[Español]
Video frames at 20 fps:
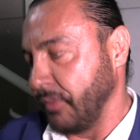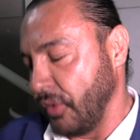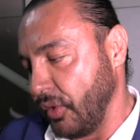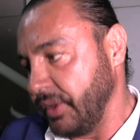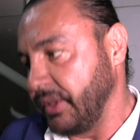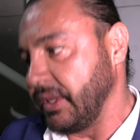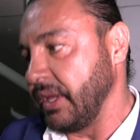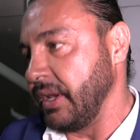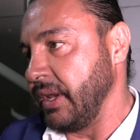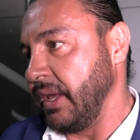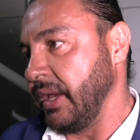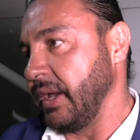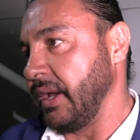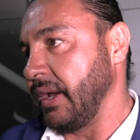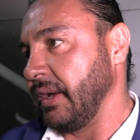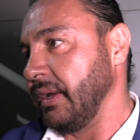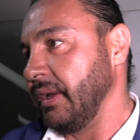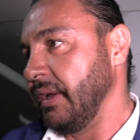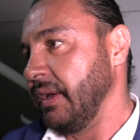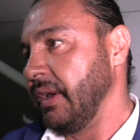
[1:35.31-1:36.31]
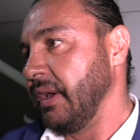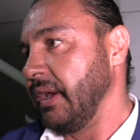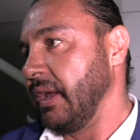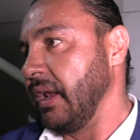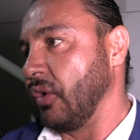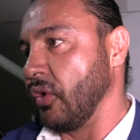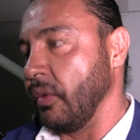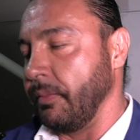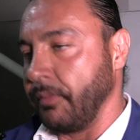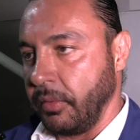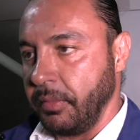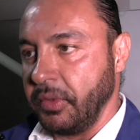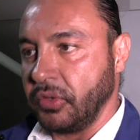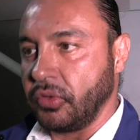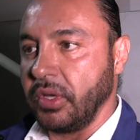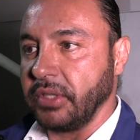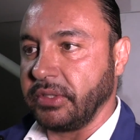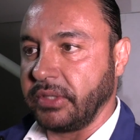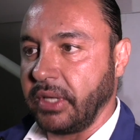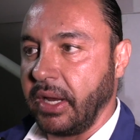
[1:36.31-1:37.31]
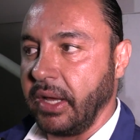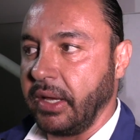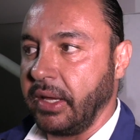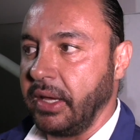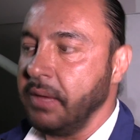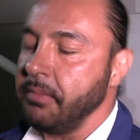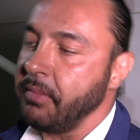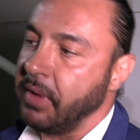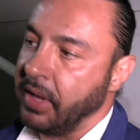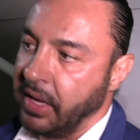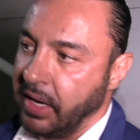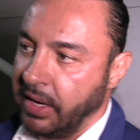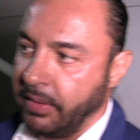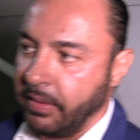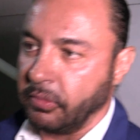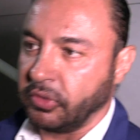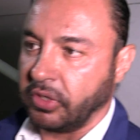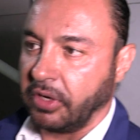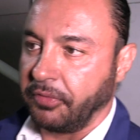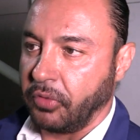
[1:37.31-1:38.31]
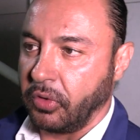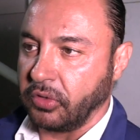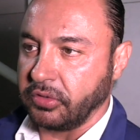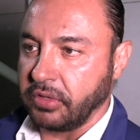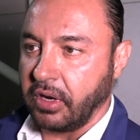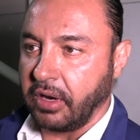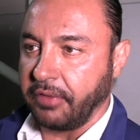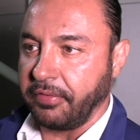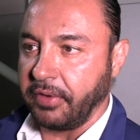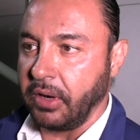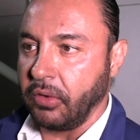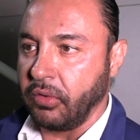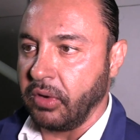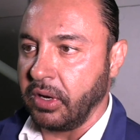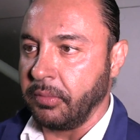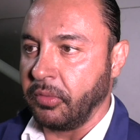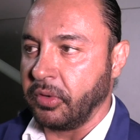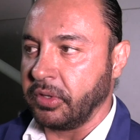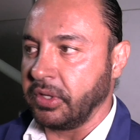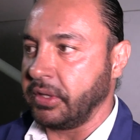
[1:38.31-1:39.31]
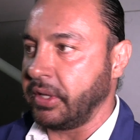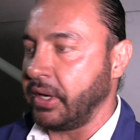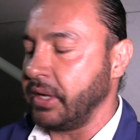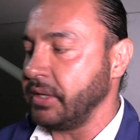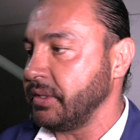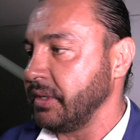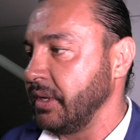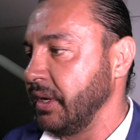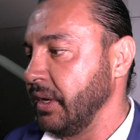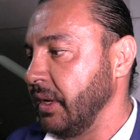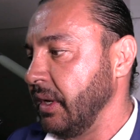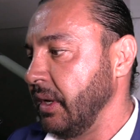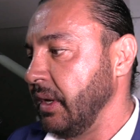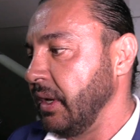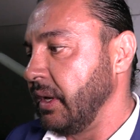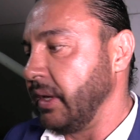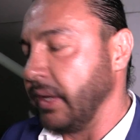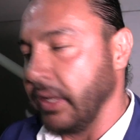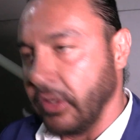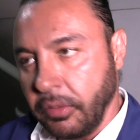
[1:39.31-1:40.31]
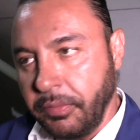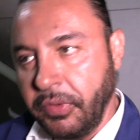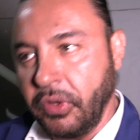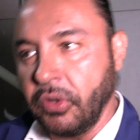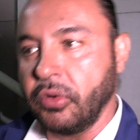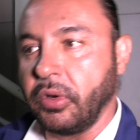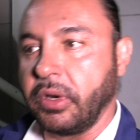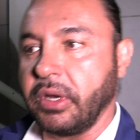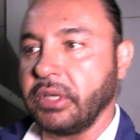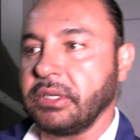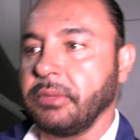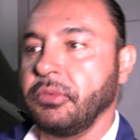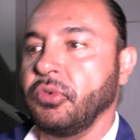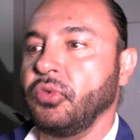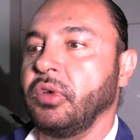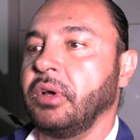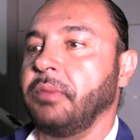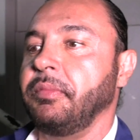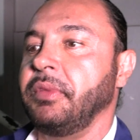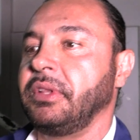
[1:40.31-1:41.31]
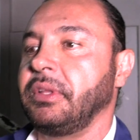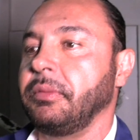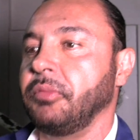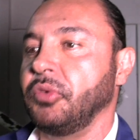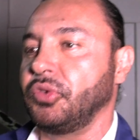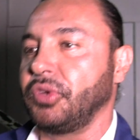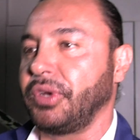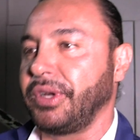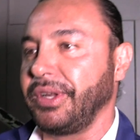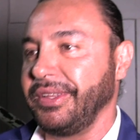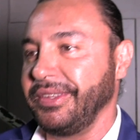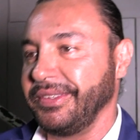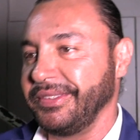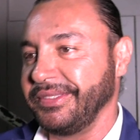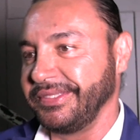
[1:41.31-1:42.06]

hoy tenía el compromiso de estar aquí, mañana vamos al Foro San Rafael con Amor de Tres y el domingo nos regresamos nuevamente a Monterrey.